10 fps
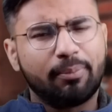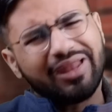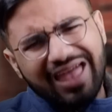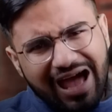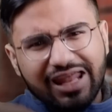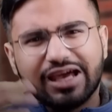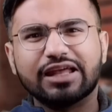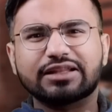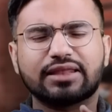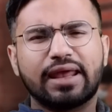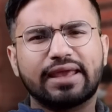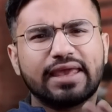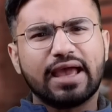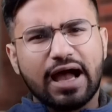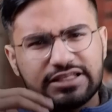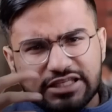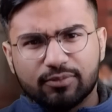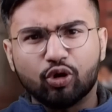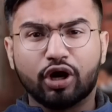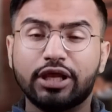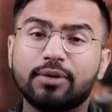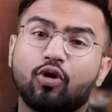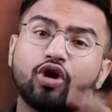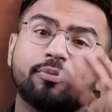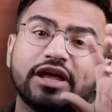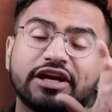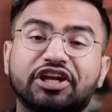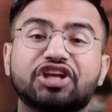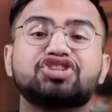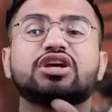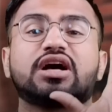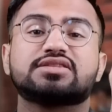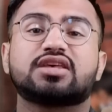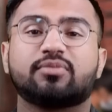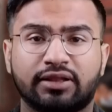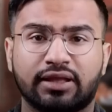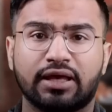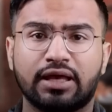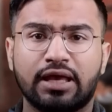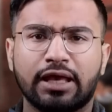अब बड़े अलग अलग तरह के अजीबो गरीब और बड़े इंटरेस्टिंग आंसर मिलते हैं